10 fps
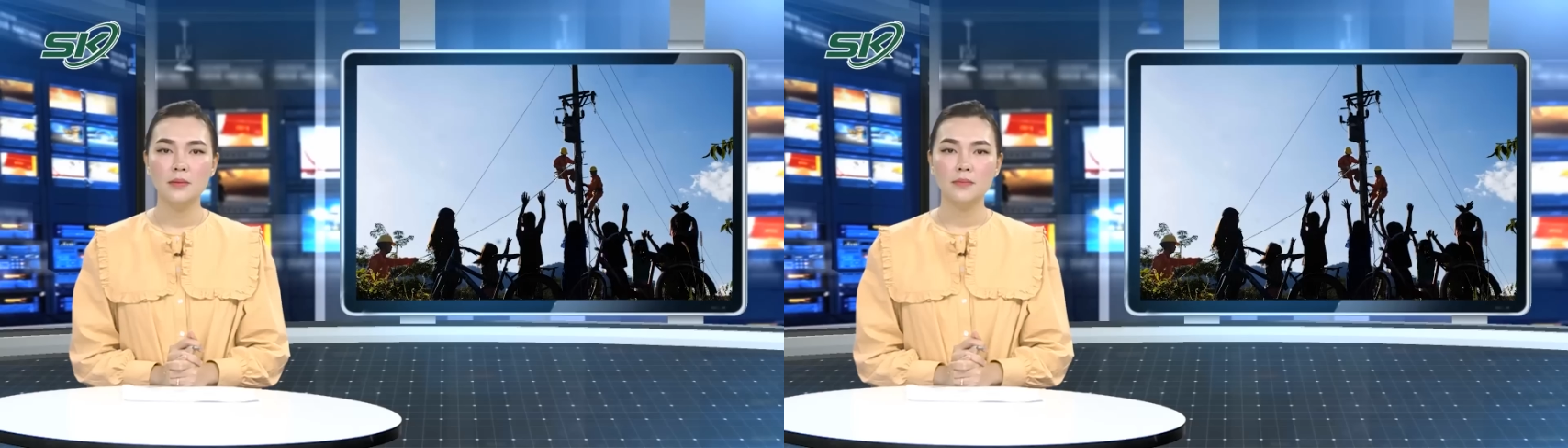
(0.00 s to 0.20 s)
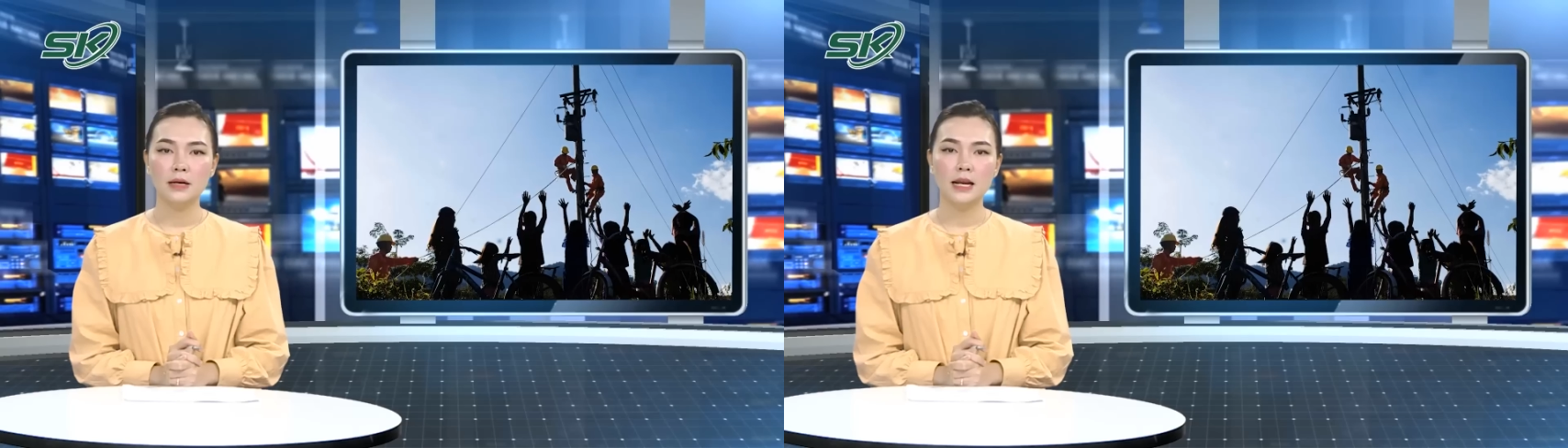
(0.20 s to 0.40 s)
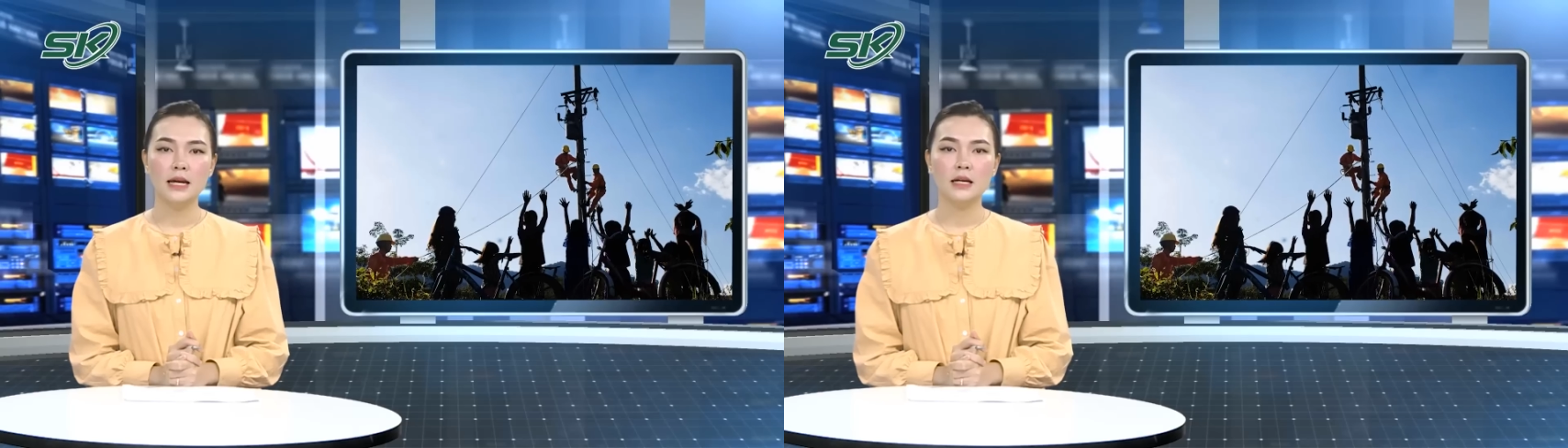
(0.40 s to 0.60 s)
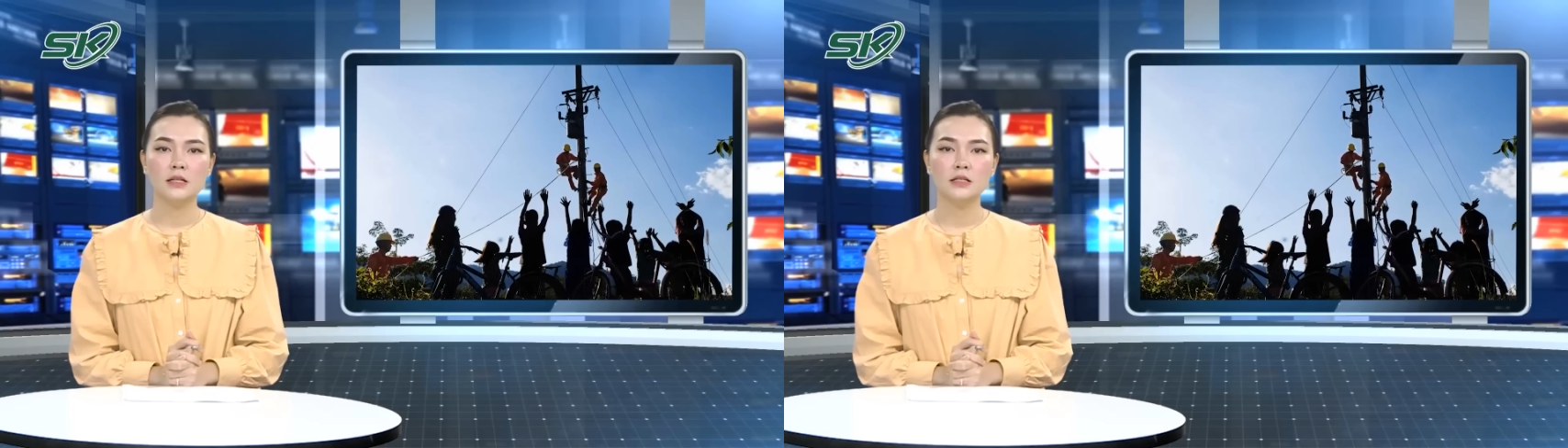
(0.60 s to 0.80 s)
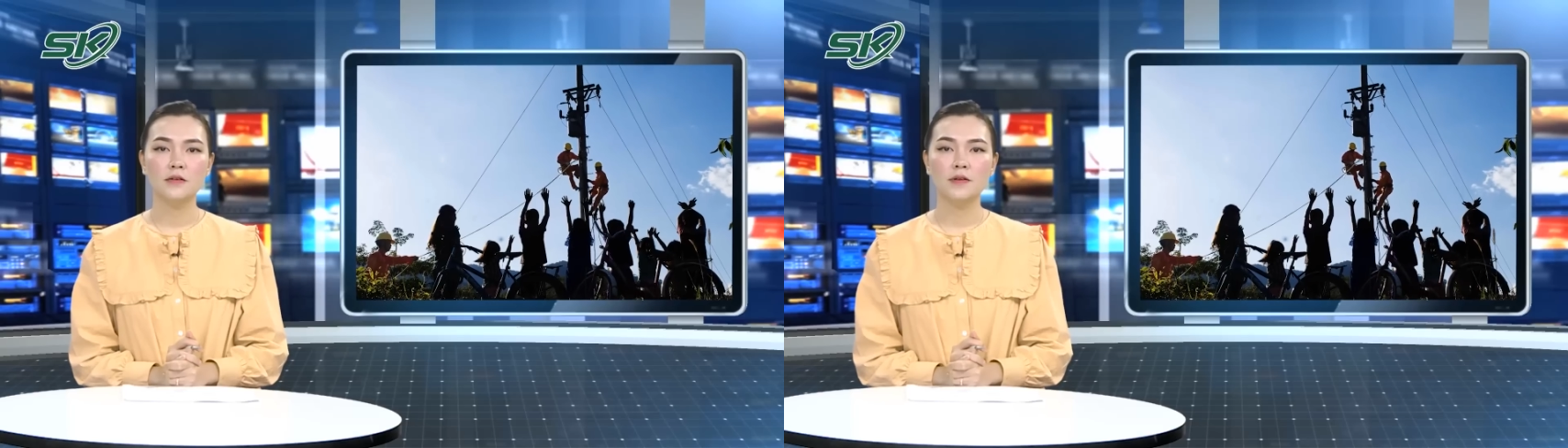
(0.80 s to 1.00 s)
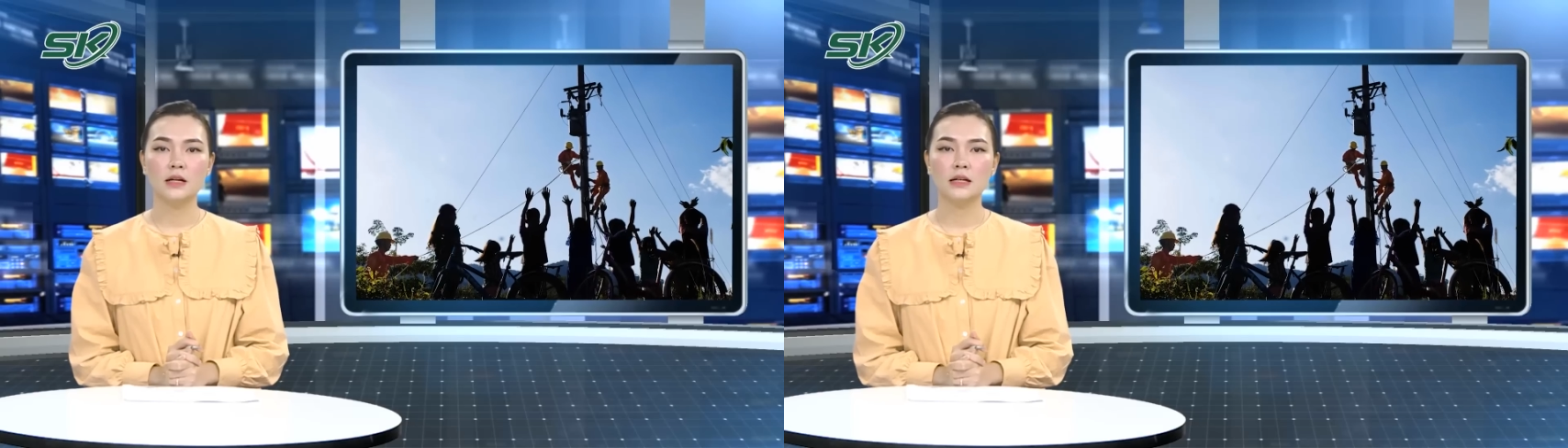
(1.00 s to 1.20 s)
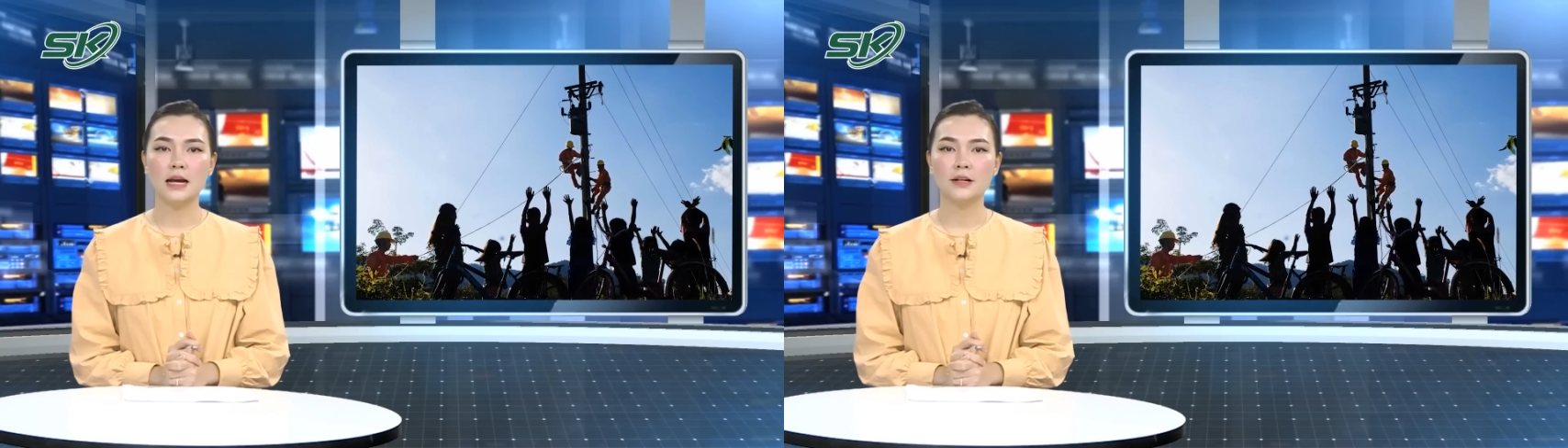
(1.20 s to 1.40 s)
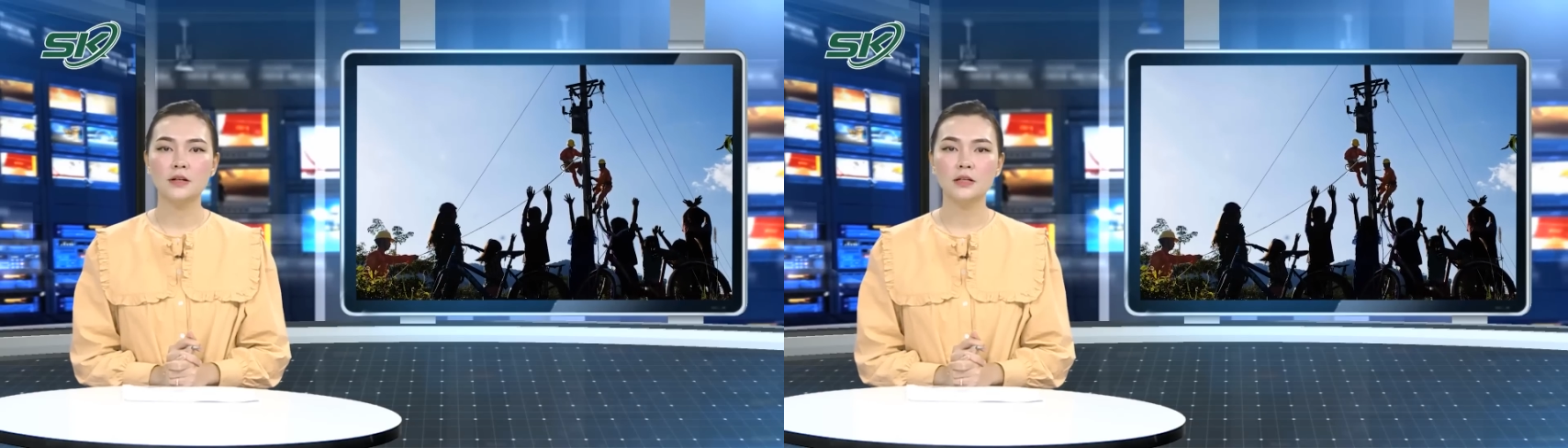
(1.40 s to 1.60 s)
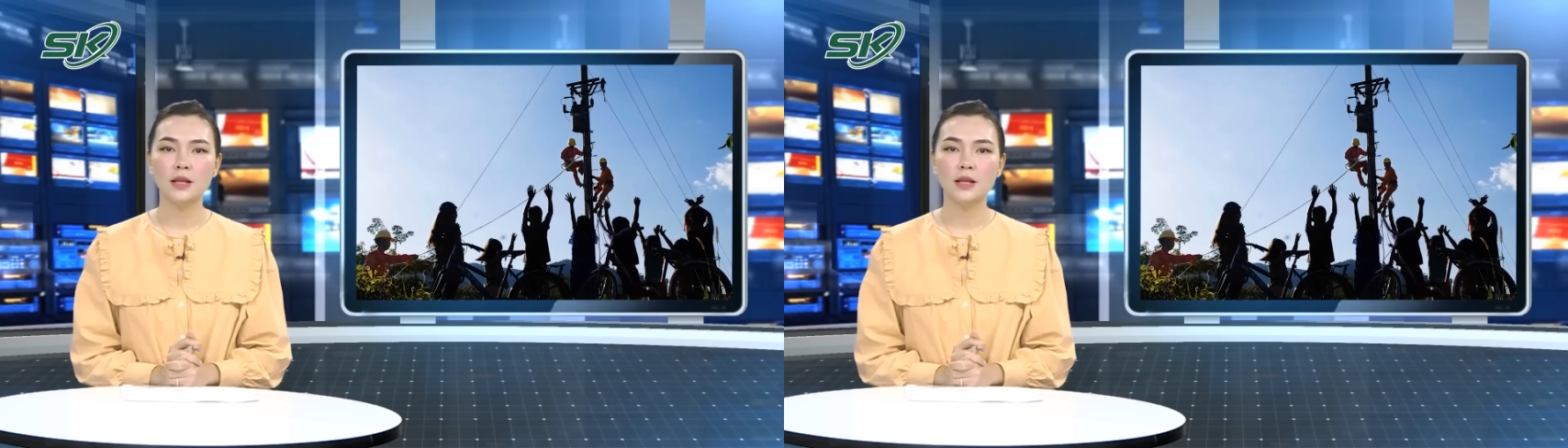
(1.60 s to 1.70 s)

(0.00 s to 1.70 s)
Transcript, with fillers: Mới đây, trước việc cả nước